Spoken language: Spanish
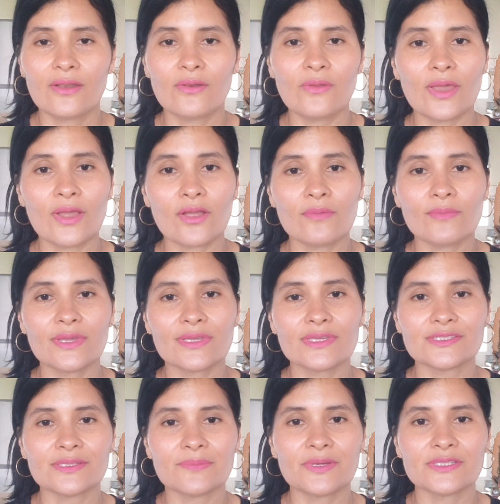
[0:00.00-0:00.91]
Luego me
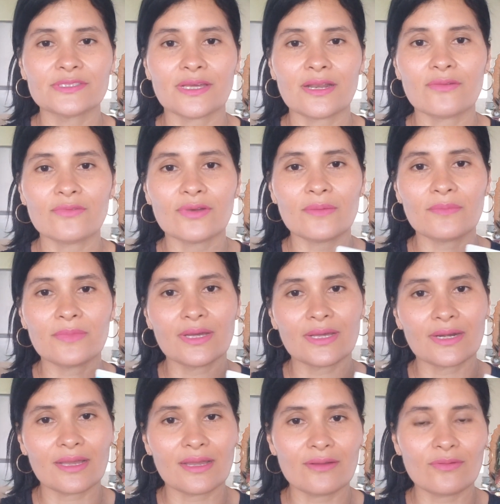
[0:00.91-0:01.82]
quise pasar a una
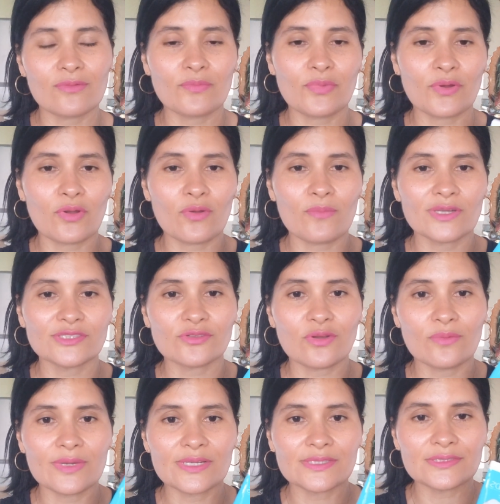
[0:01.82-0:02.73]
marca un poco más
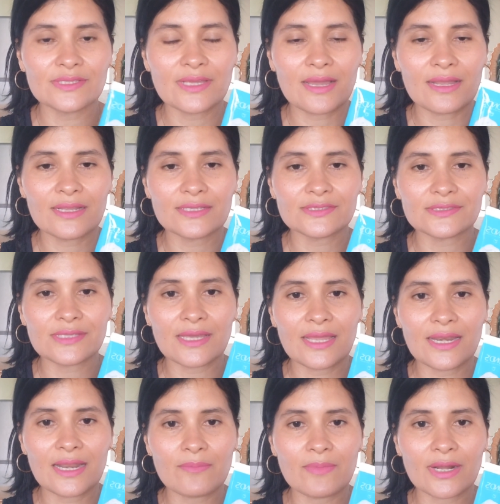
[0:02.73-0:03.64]
comercial, esta
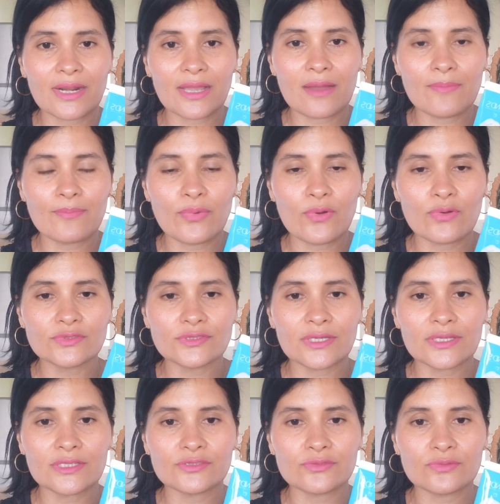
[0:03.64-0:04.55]
de la marca Pons,
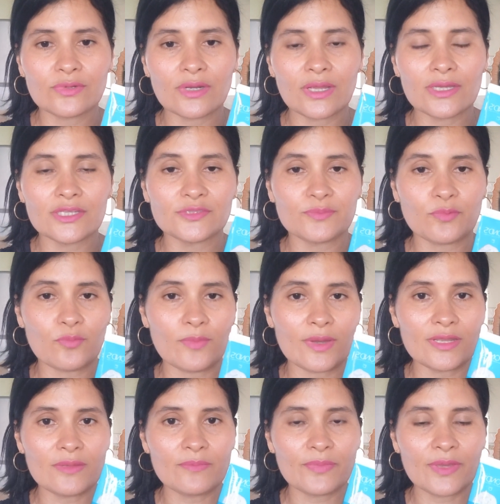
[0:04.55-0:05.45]
que es una
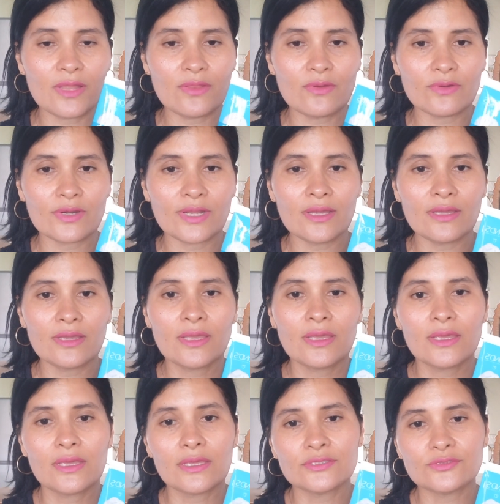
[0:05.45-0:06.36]
espuma limpiadora.
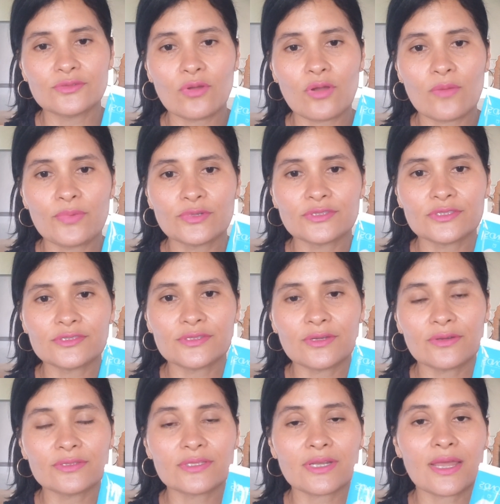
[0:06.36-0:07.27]
En su
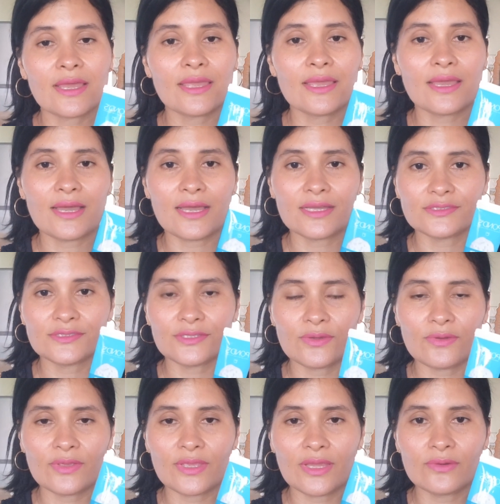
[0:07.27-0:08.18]
composición trae
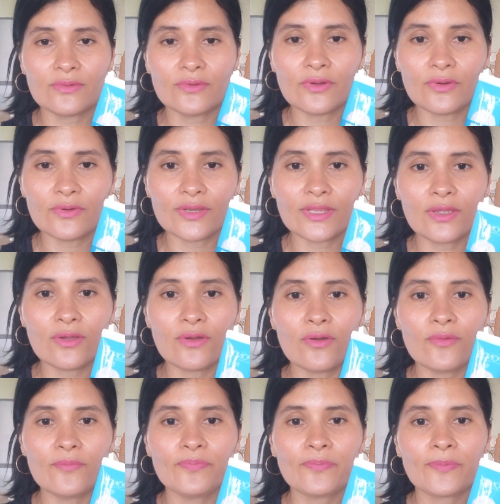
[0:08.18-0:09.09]
ácido
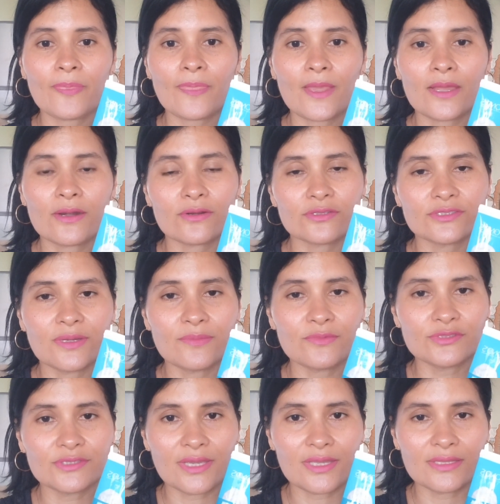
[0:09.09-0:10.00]
hialurónico, rosa
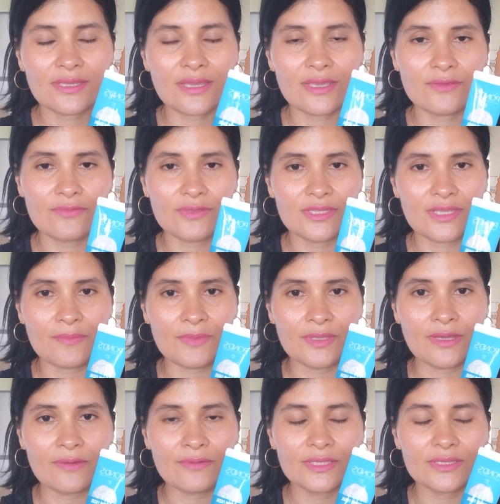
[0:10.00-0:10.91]
mosqueta y
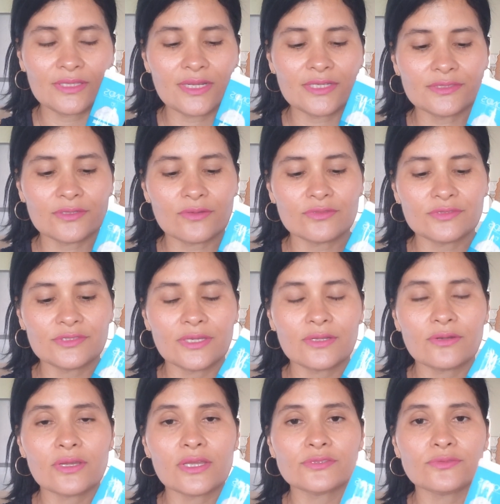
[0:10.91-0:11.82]
vitamina B3.
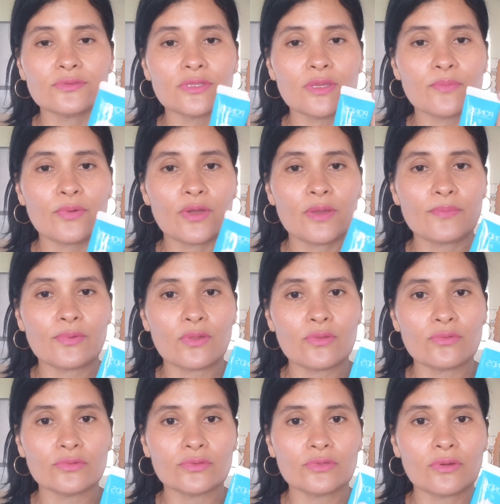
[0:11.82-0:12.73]
Considero que es un tipo de
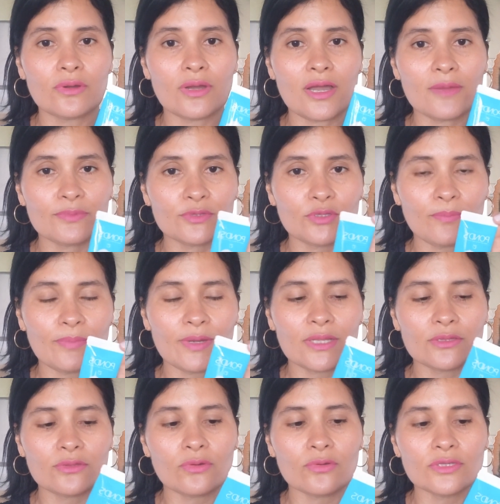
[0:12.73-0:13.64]
producto apto
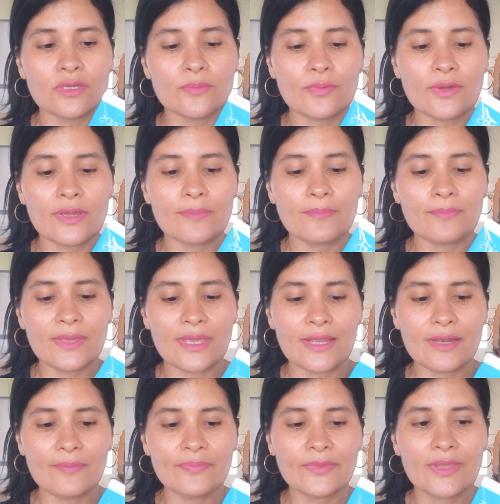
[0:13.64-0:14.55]
para todo tipo de
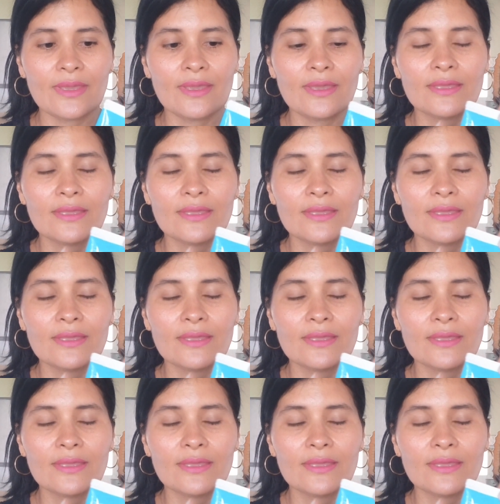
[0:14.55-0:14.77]
piel.